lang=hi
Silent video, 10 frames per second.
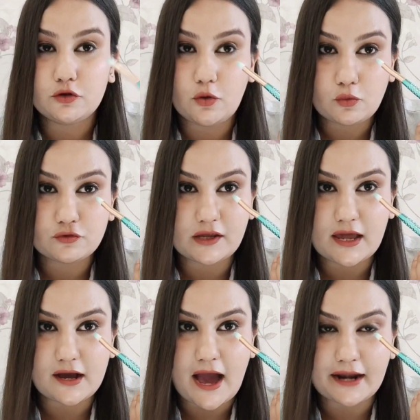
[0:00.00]
तो उसे
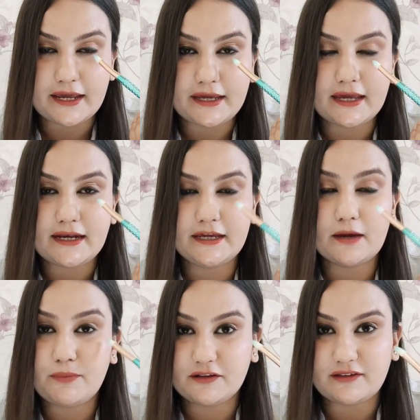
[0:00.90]
लगाने के
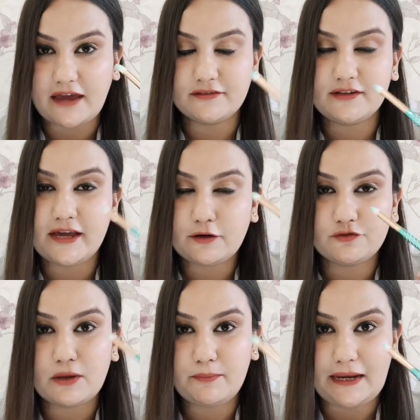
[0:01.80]
लिए प्रिसाइजली एंड
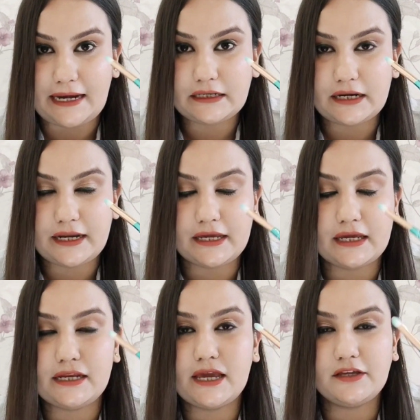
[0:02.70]
उसे ब्लेंड करने
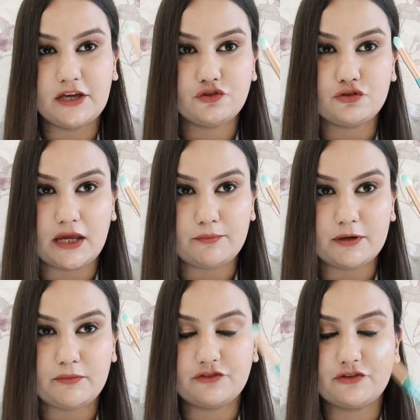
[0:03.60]
के लिए ये जो
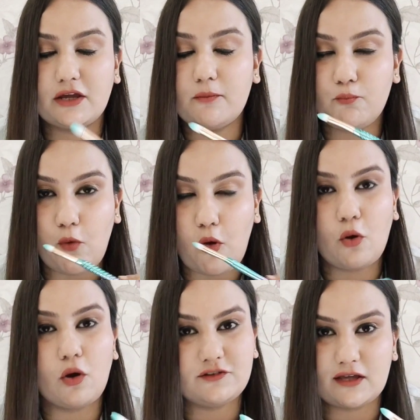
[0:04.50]
टेपिड ब्रश है ये
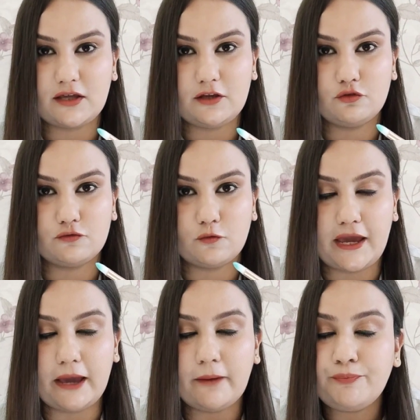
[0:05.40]
बहुत ज़्यादा
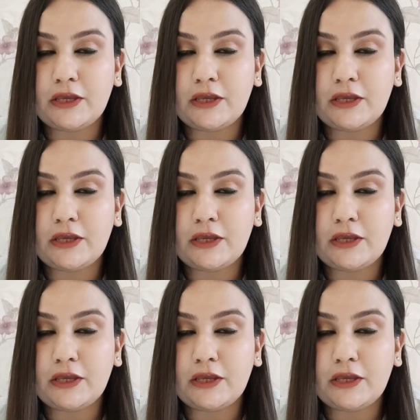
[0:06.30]
यूज़फुल है